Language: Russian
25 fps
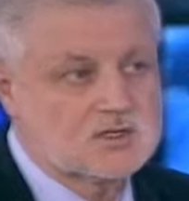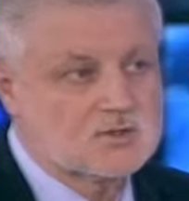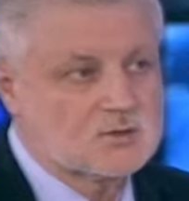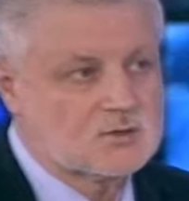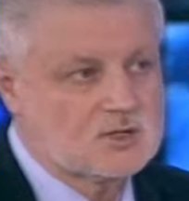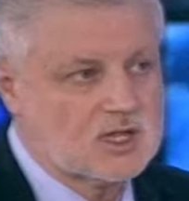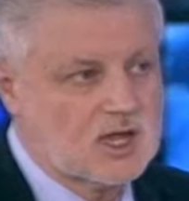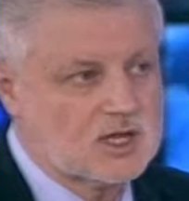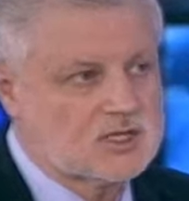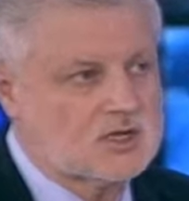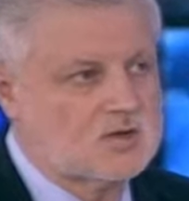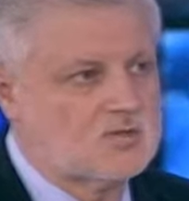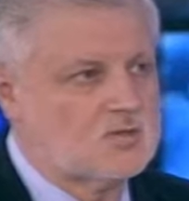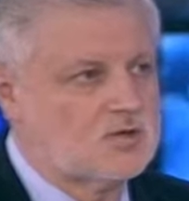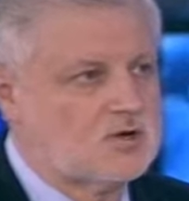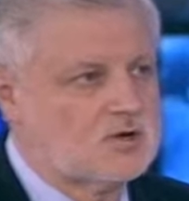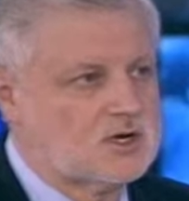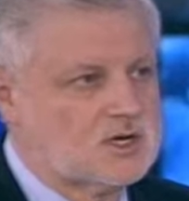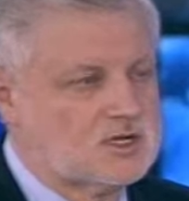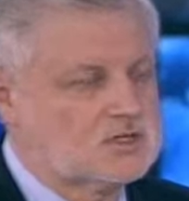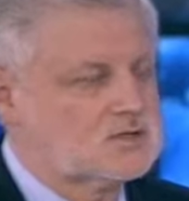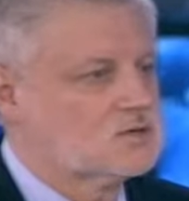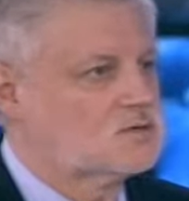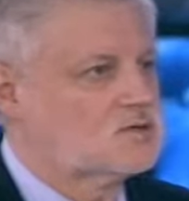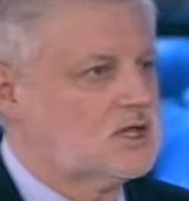суда, тем
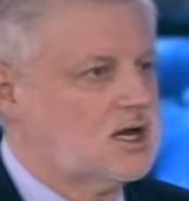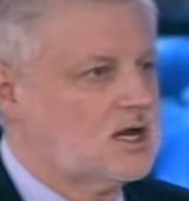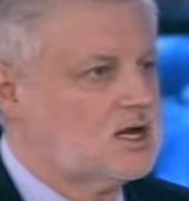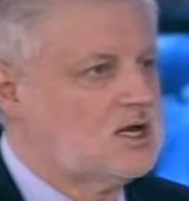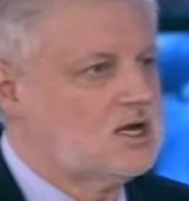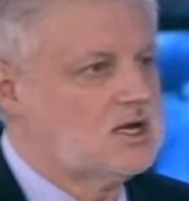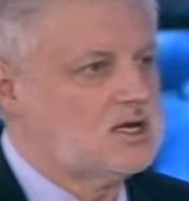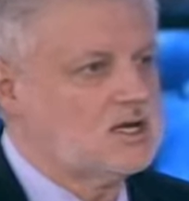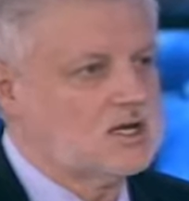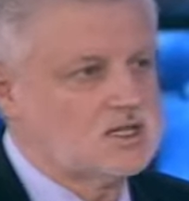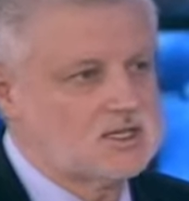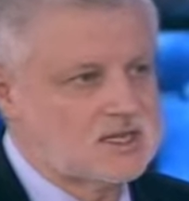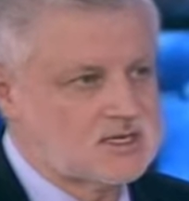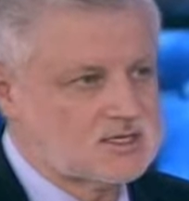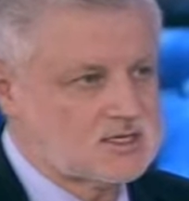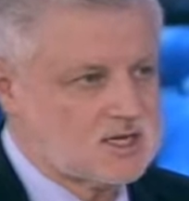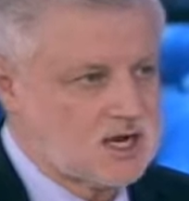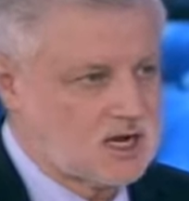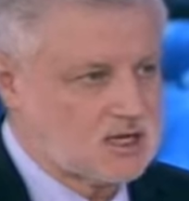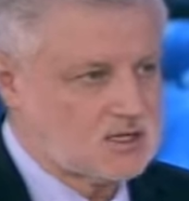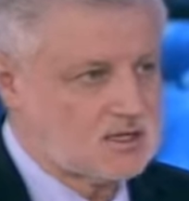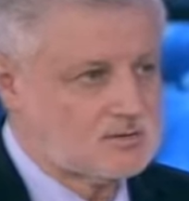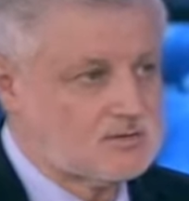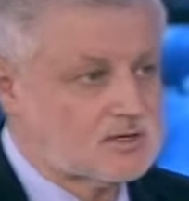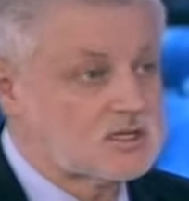более суда
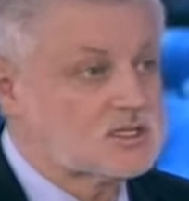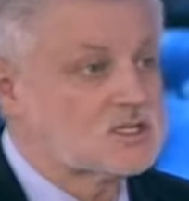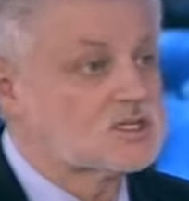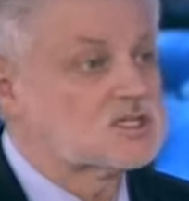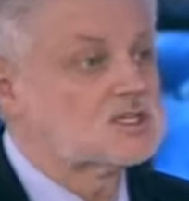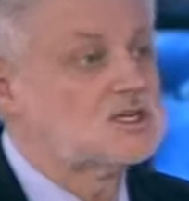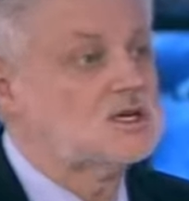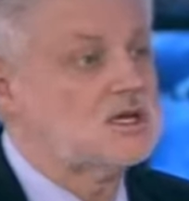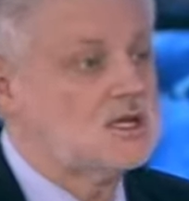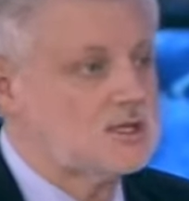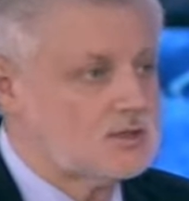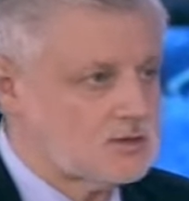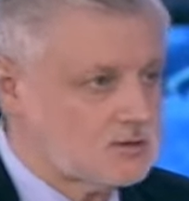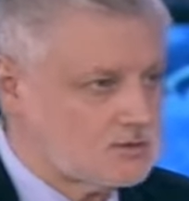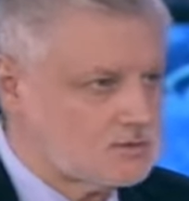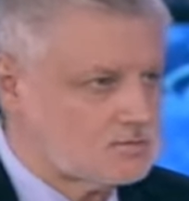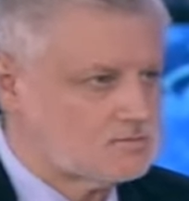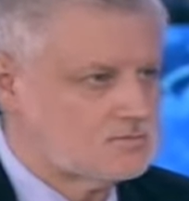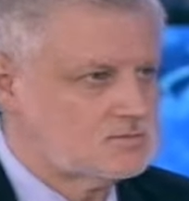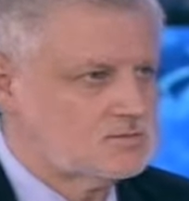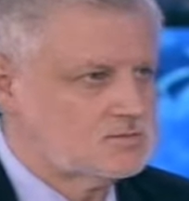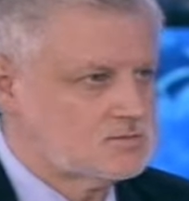иностранного, к сожалению.